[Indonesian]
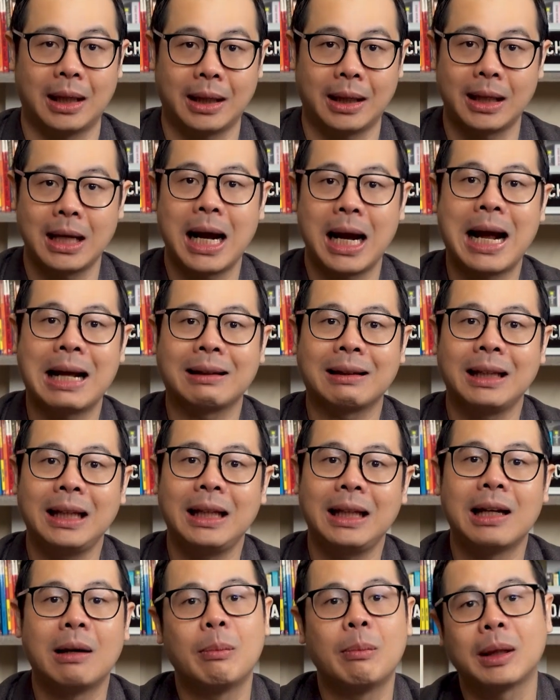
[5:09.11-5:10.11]
rendah
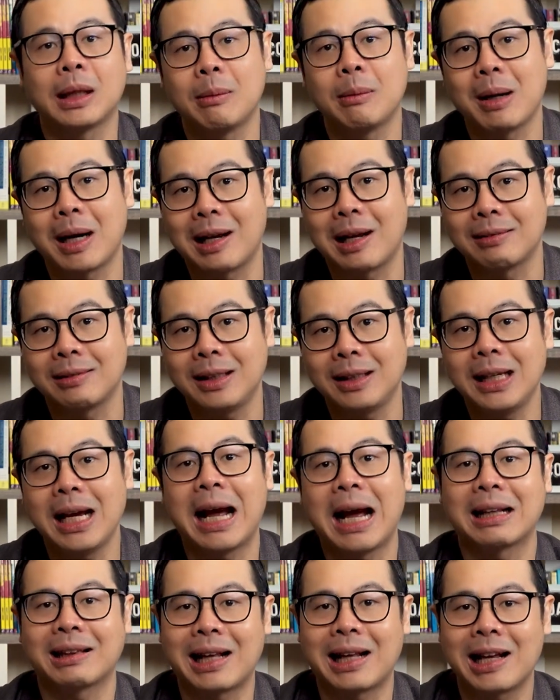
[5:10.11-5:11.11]
hati, dan berterima
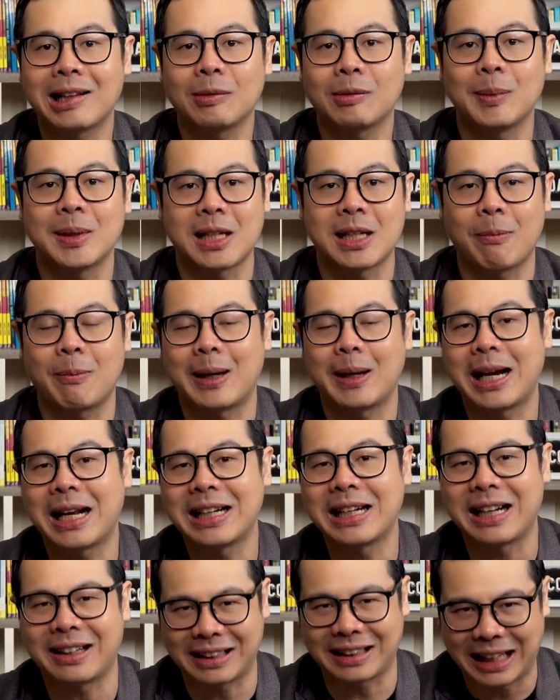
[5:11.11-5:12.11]
kasih atas
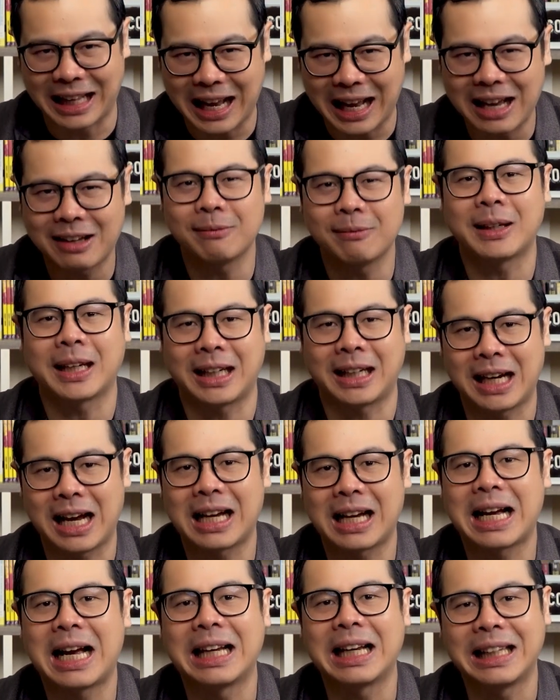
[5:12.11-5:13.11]
pencapaian yang telah
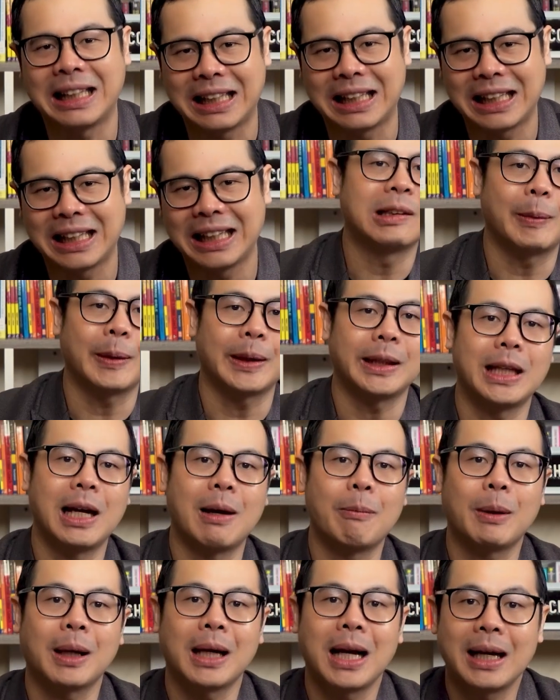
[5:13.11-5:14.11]
mereka raih. Seperti
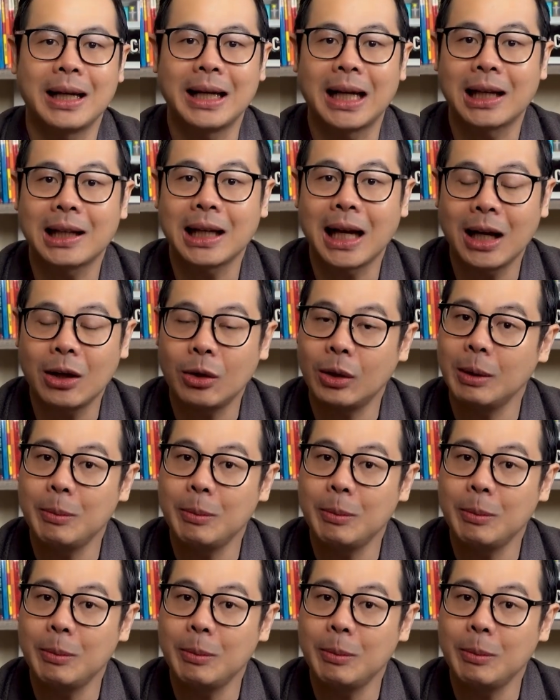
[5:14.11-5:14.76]
yang pernah dikatakan